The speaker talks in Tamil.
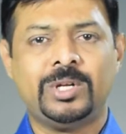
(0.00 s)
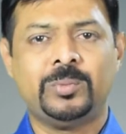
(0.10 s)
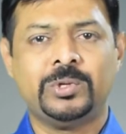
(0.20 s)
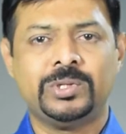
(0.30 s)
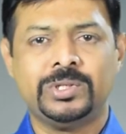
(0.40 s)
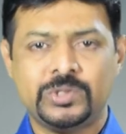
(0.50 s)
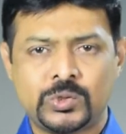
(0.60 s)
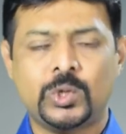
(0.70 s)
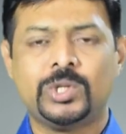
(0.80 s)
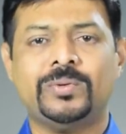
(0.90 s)
வரும்பொழுது
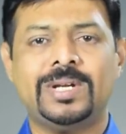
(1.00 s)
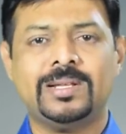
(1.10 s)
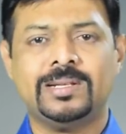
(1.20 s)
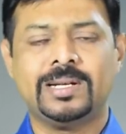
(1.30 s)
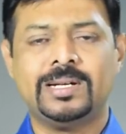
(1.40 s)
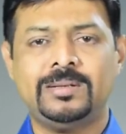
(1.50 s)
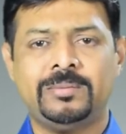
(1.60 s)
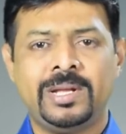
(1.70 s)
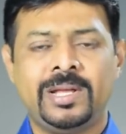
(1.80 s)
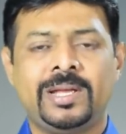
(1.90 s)
சோர்ந்து விடாதிருங்கள்
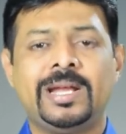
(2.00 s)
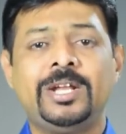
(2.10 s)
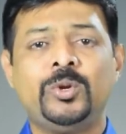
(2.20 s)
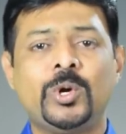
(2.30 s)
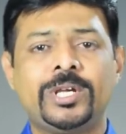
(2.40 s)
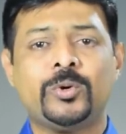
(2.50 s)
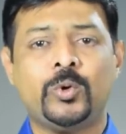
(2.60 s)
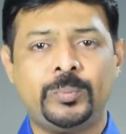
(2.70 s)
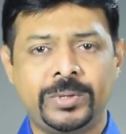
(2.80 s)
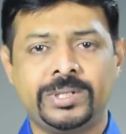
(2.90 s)
என்னை நோக்கி
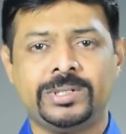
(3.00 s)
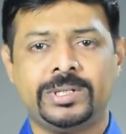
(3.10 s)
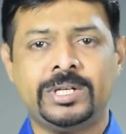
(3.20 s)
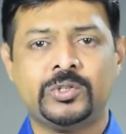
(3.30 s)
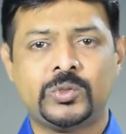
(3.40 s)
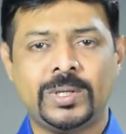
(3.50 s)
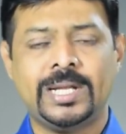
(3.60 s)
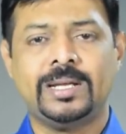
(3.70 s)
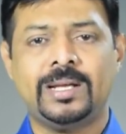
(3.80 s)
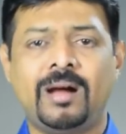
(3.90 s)
கூப்பிடு என்று
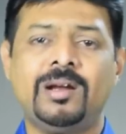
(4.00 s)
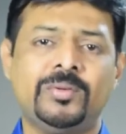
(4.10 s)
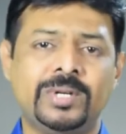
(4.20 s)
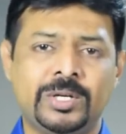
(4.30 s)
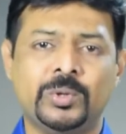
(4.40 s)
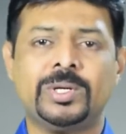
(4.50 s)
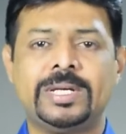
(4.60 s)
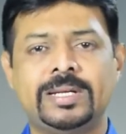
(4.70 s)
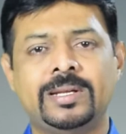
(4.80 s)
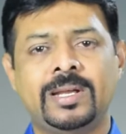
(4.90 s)
சொன்ன ஆண்டவரை
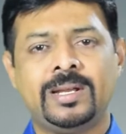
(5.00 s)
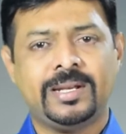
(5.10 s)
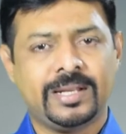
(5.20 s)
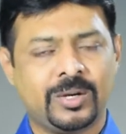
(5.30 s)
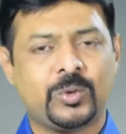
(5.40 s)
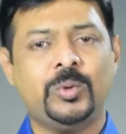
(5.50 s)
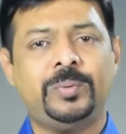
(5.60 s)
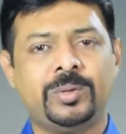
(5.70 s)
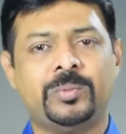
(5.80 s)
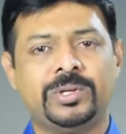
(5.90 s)
நோக்கி நீங்கள் கூப்பிடும்